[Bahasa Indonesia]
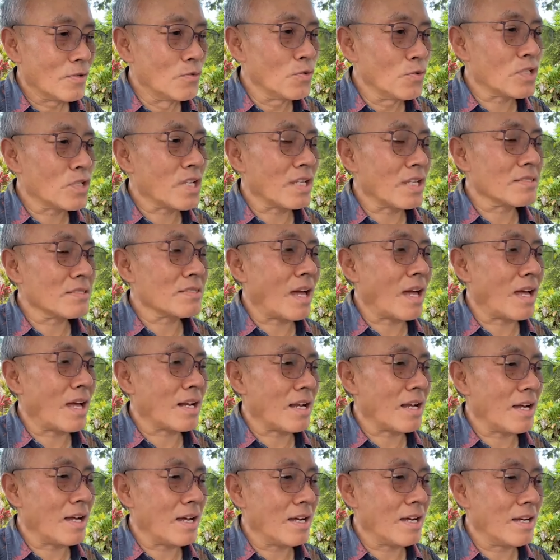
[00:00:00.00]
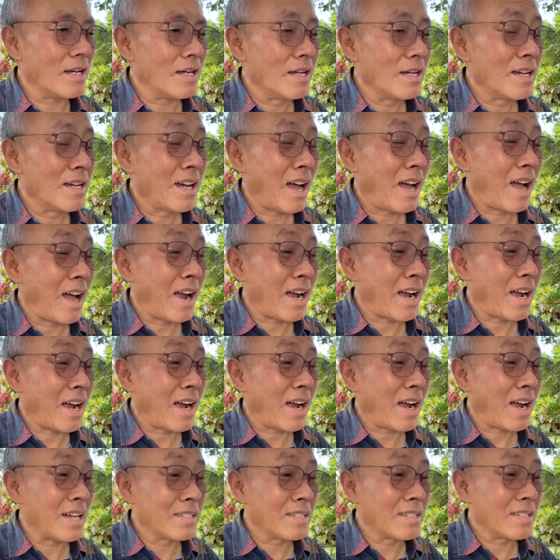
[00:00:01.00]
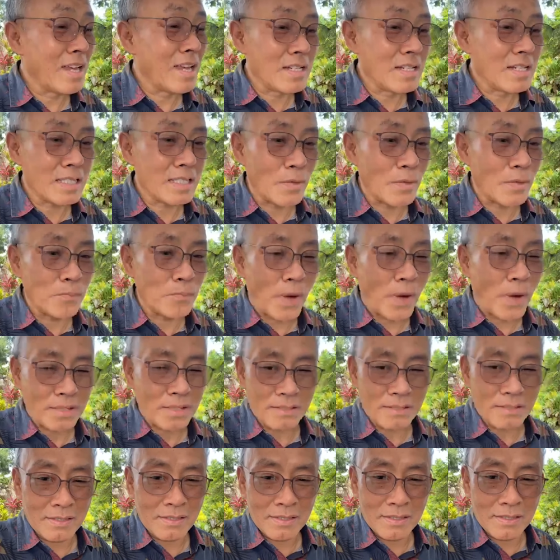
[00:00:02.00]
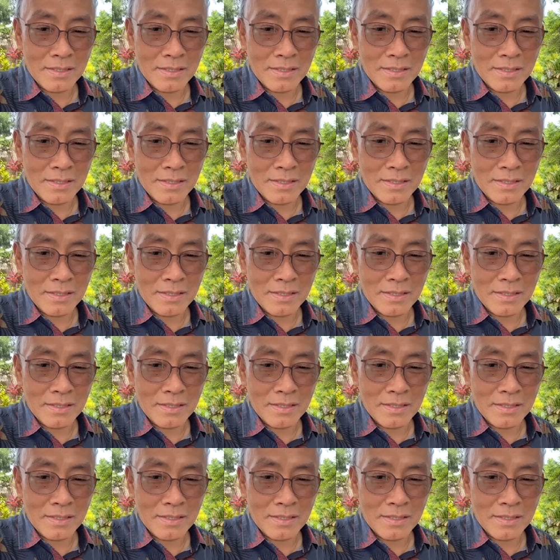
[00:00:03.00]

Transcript: Nusantara akan jadi tempat